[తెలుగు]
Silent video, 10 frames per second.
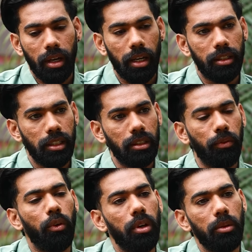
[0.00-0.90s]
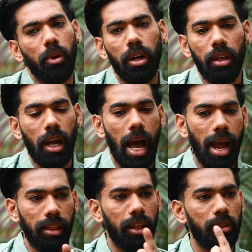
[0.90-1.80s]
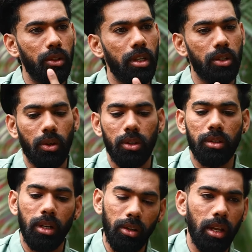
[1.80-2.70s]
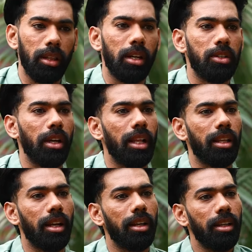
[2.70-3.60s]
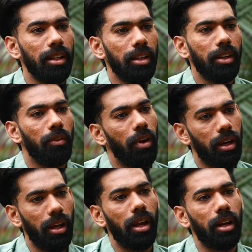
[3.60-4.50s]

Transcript: కట్ చేస్తే ఫోర్టీన్త్ మార్నింగ్ ఆయన దర్శనం చేసుకొని వస్తున్నాడు నేను దర్శనంకి వెళ్తున్నాను వెంటనే hmm.